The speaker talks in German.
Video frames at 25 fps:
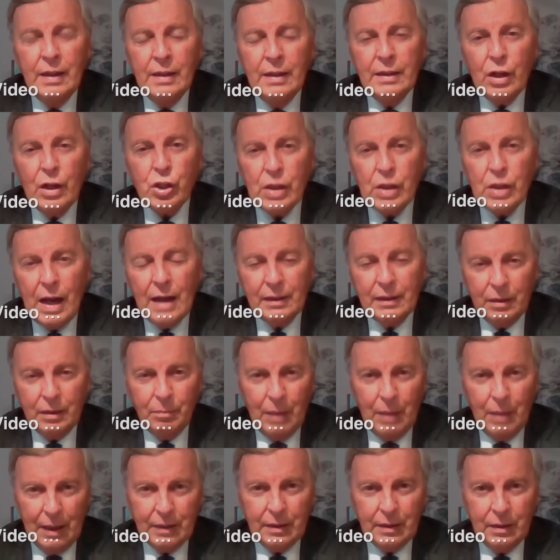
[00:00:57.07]
Der starke
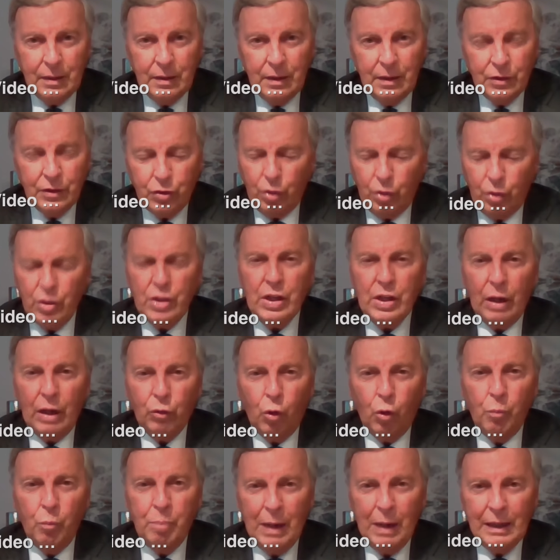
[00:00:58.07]
Mann, so nicht Herr
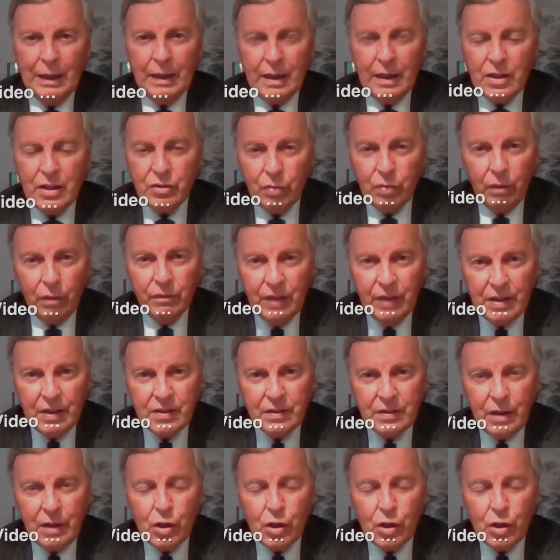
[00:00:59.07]
Kropalla, das ist doch ein Witz,